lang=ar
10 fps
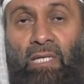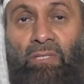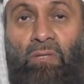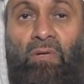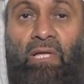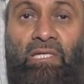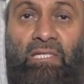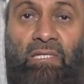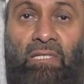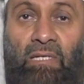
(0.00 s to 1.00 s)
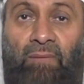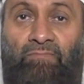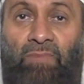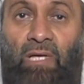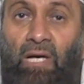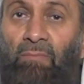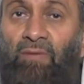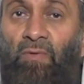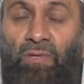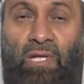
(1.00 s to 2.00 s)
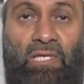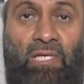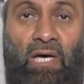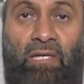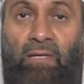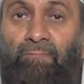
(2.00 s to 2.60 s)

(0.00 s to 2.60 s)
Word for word: تقول ليش اعمل في وقت الاختيار